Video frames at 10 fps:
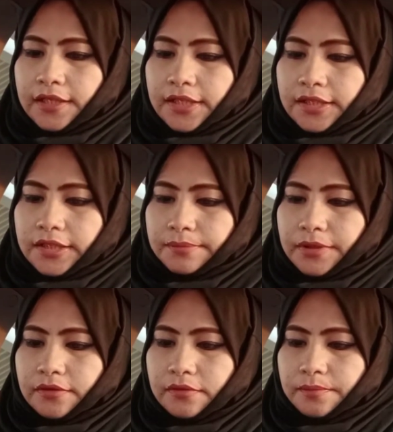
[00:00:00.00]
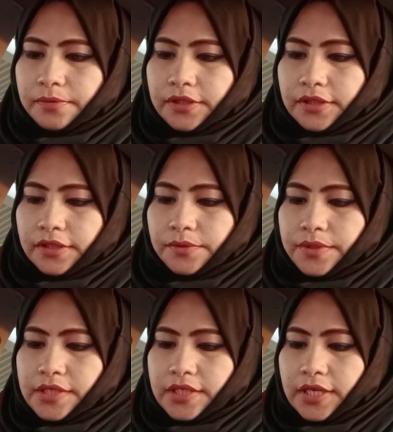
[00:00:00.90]
uh, meron po
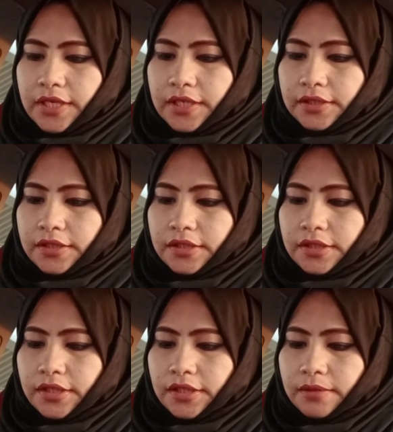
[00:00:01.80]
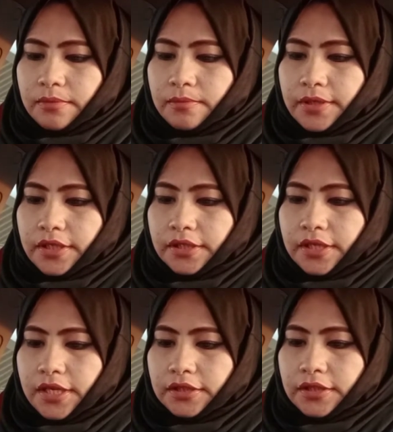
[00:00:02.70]
nag-request sa akin na kababayan
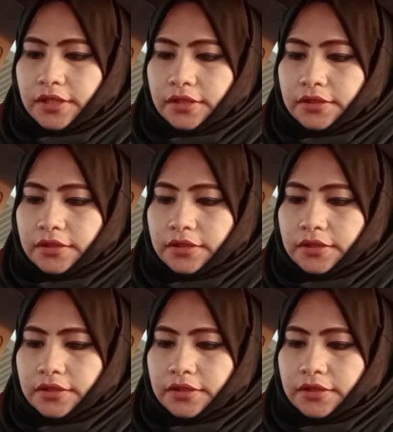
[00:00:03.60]
natin at